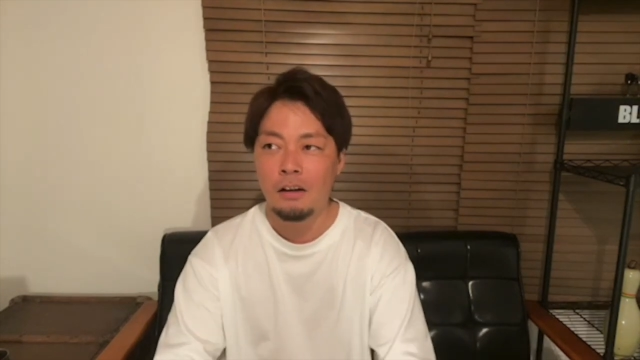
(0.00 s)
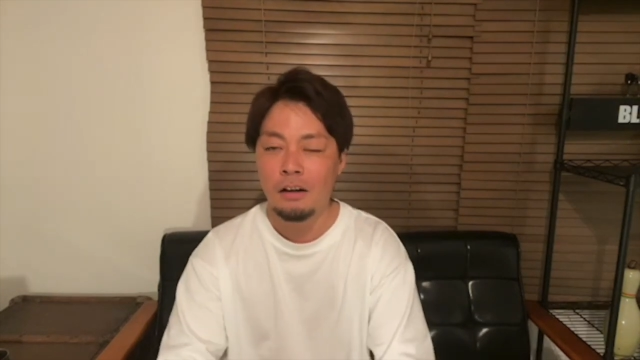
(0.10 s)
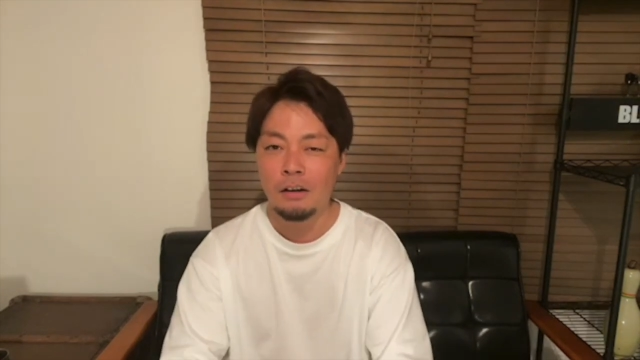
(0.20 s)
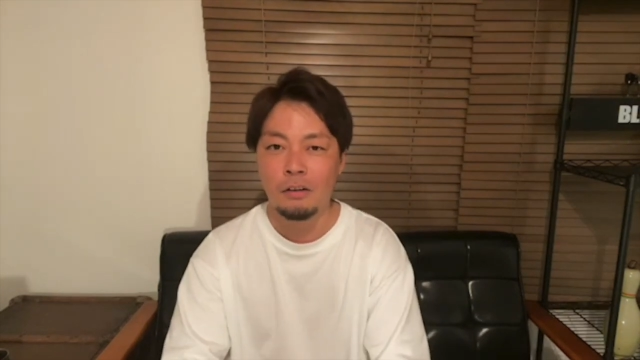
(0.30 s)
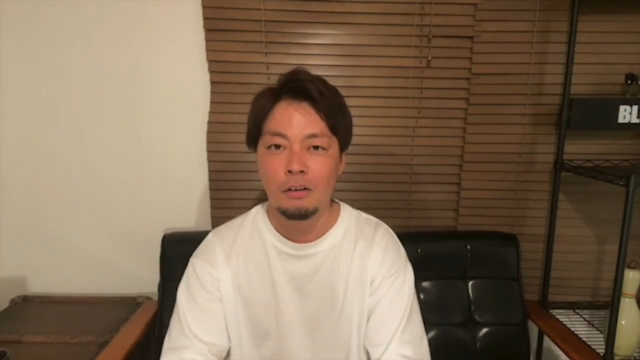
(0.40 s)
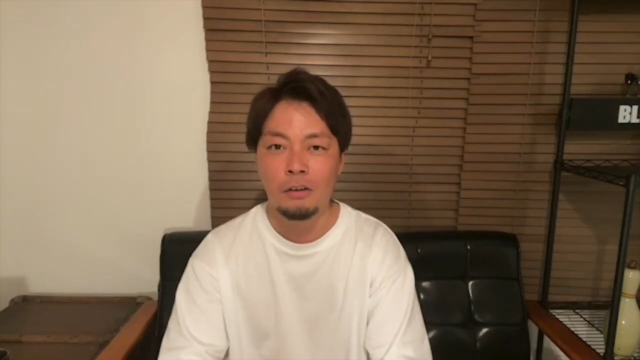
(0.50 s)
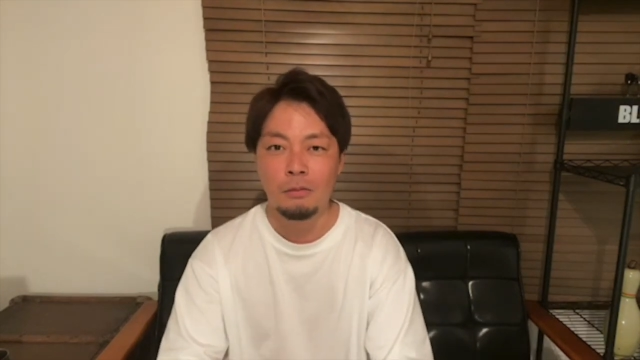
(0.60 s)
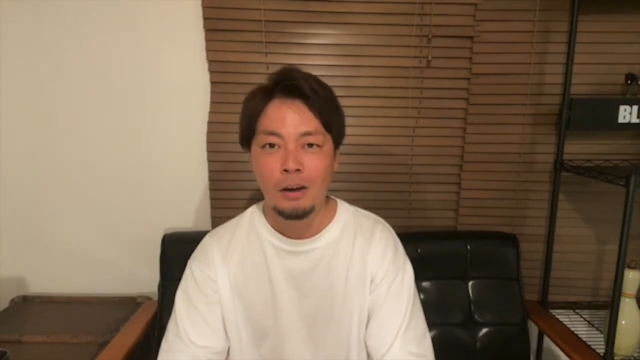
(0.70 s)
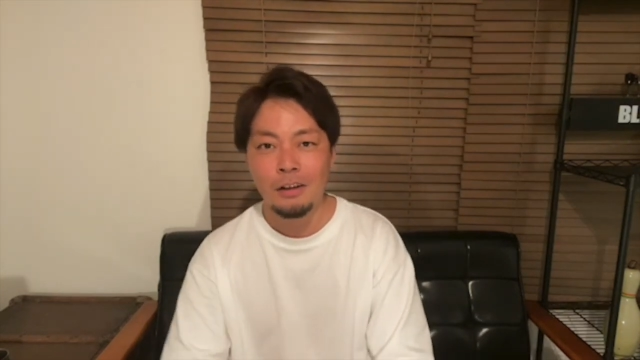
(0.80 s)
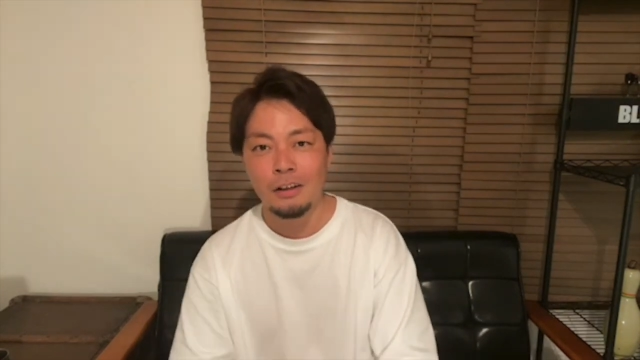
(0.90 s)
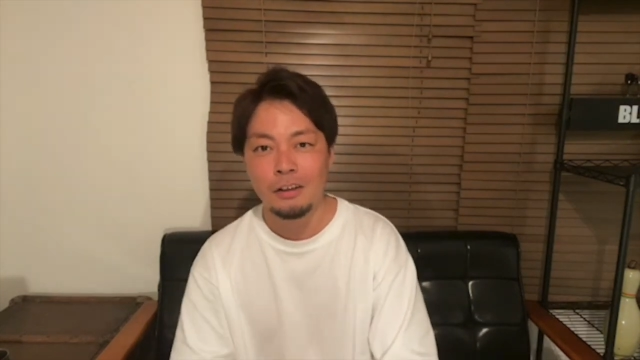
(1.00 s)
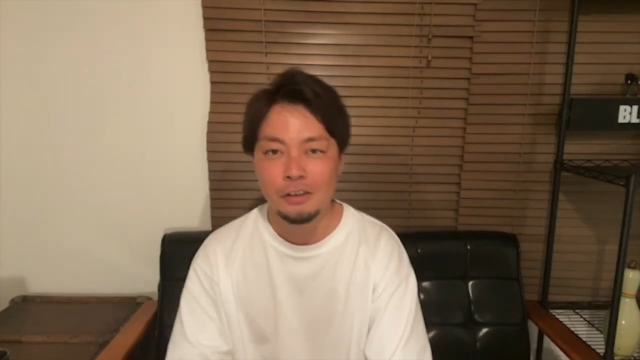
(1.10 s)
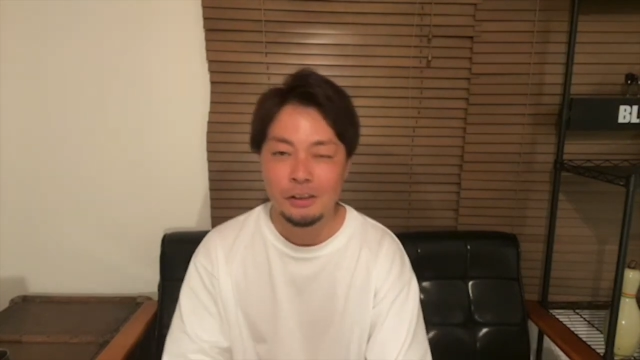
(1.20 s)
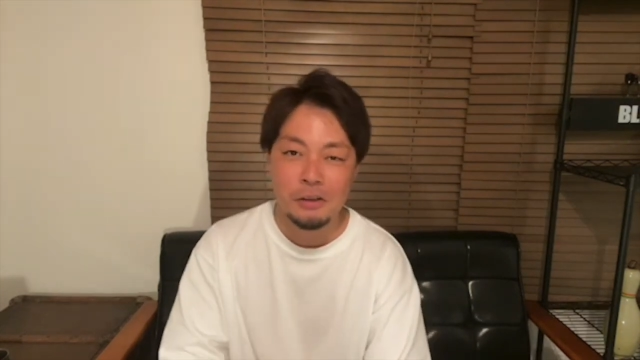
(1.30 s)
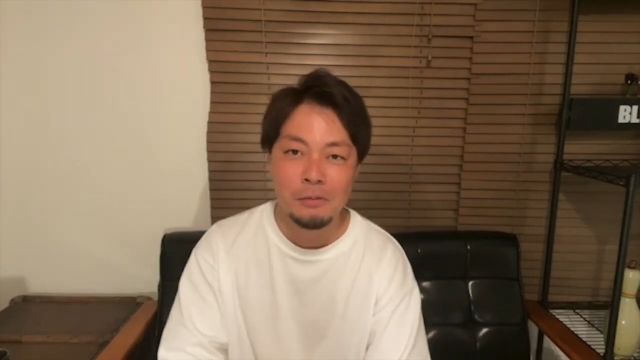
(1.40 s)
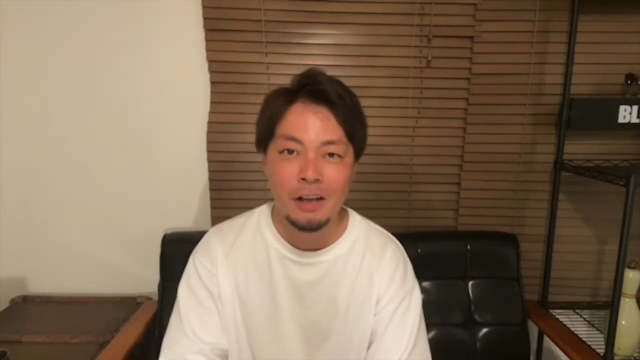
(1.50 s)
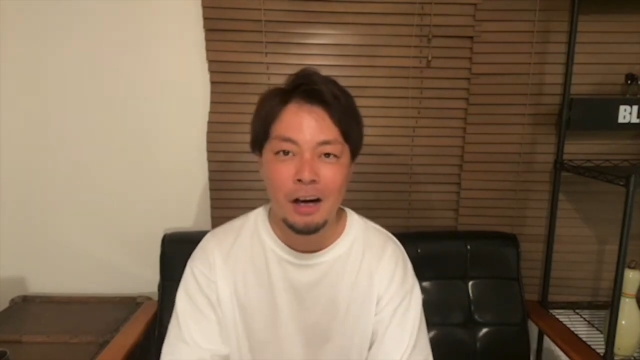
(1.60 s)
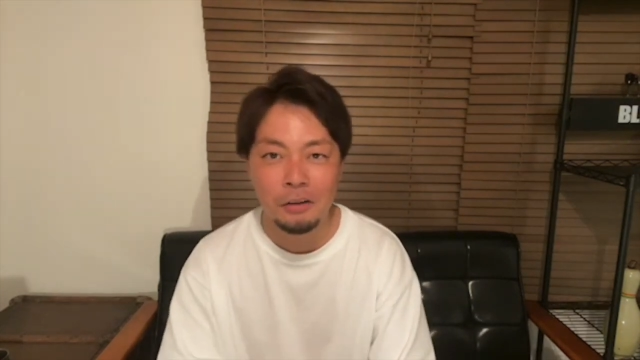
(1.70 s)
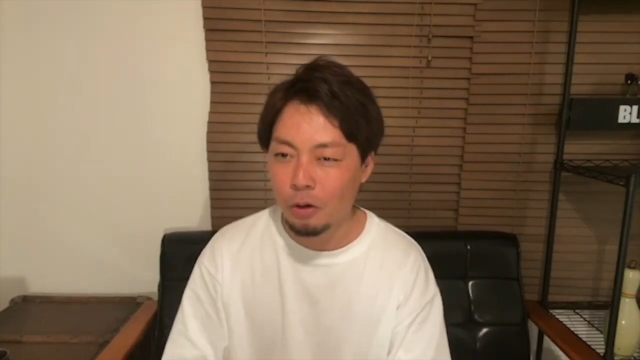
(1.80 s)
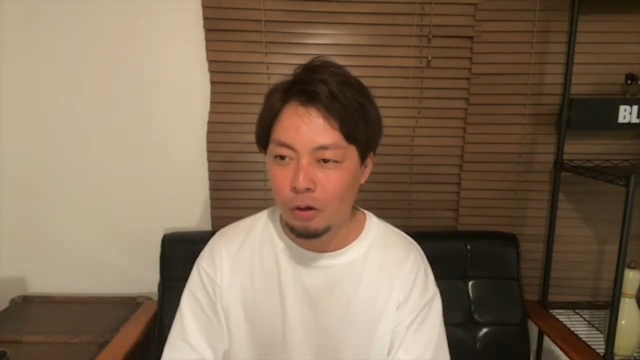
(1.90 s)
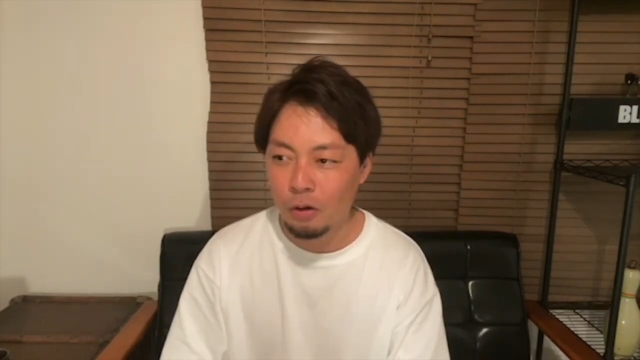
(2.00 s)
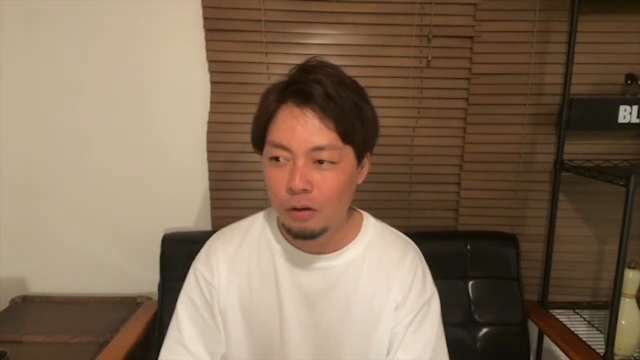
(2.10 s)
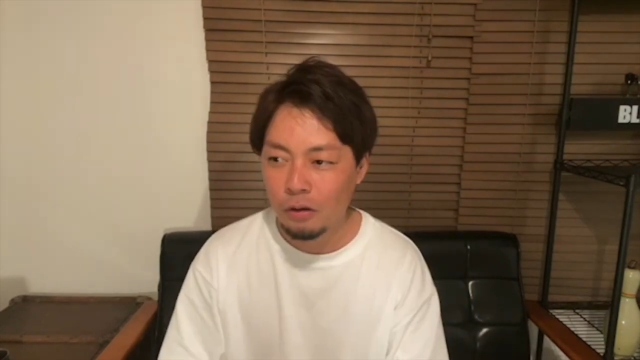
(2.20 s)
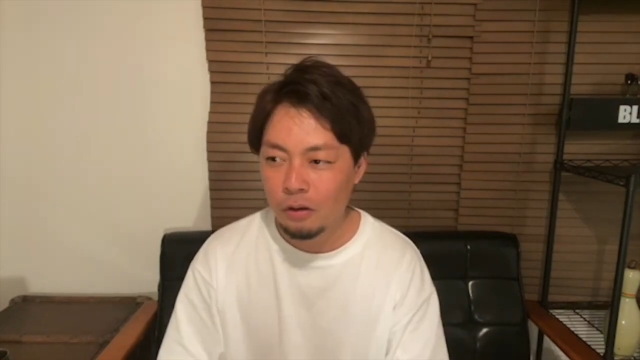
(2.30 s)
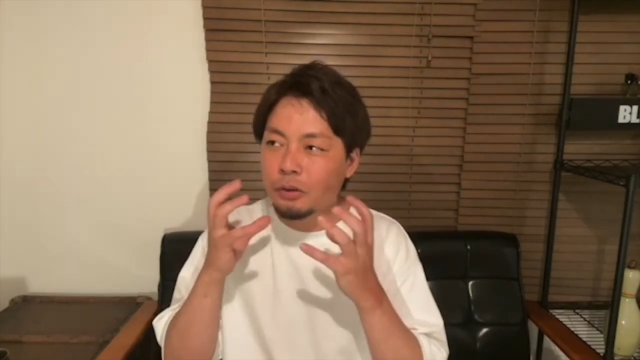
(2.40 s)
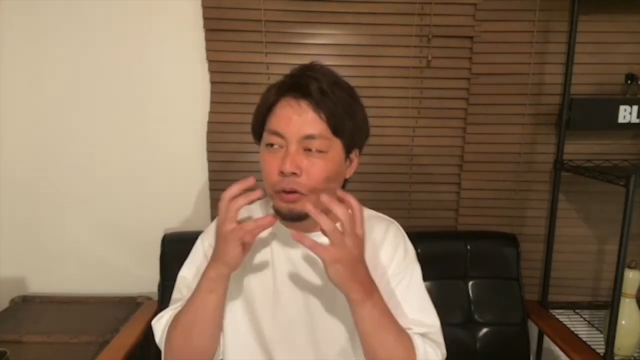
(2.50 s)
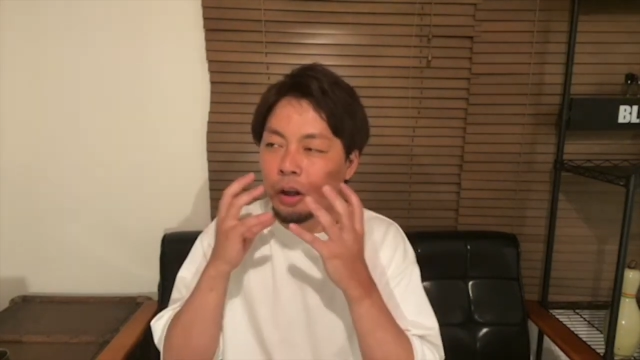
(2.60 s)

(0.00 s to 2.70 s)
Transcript: バーって駐車場まで一人の、ちょっ